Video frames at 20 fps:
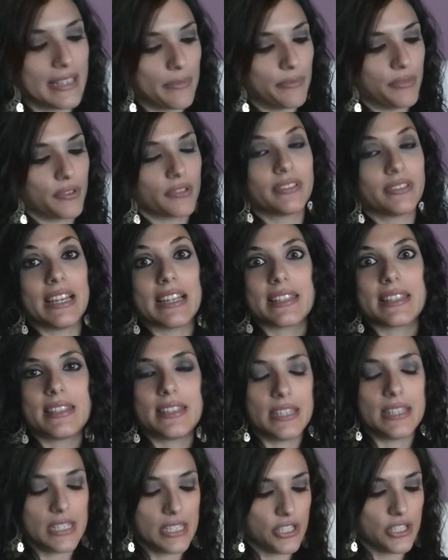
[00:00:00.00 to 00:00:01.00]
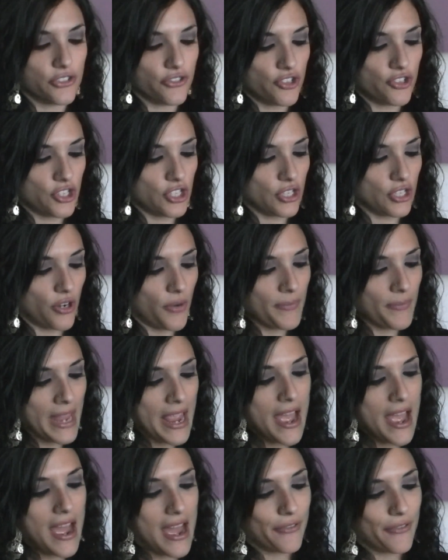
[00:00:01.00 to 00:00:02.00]
da portarsi in giro
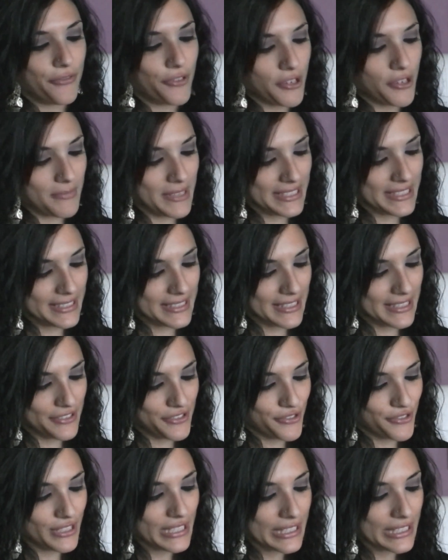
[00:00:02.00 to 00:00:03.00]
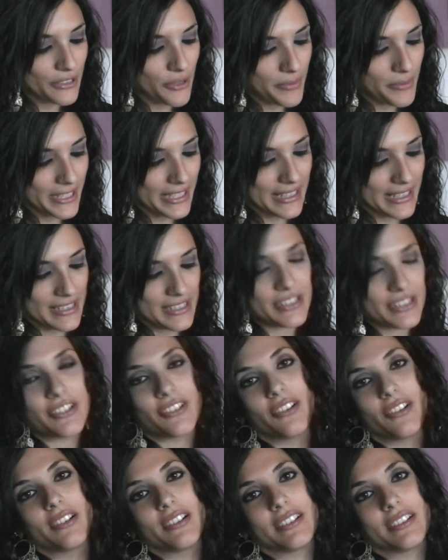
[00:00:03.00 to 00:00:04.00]
a forma di cagnolino perché
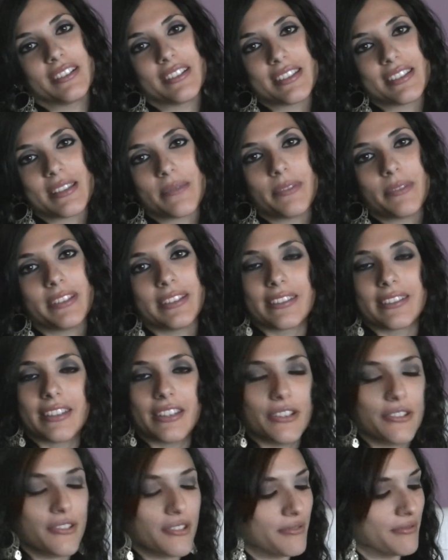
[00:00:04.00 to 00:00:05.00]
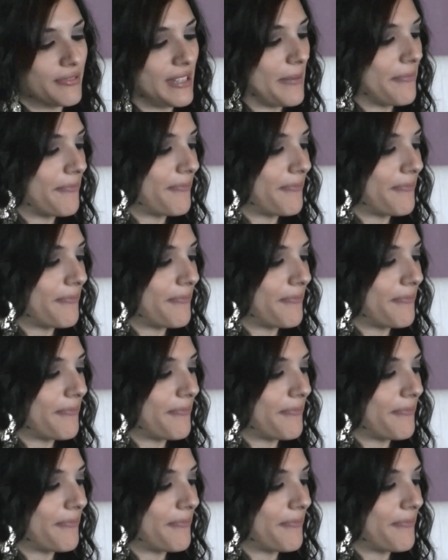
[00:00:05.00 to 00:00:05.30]
io eh, sapete che ho una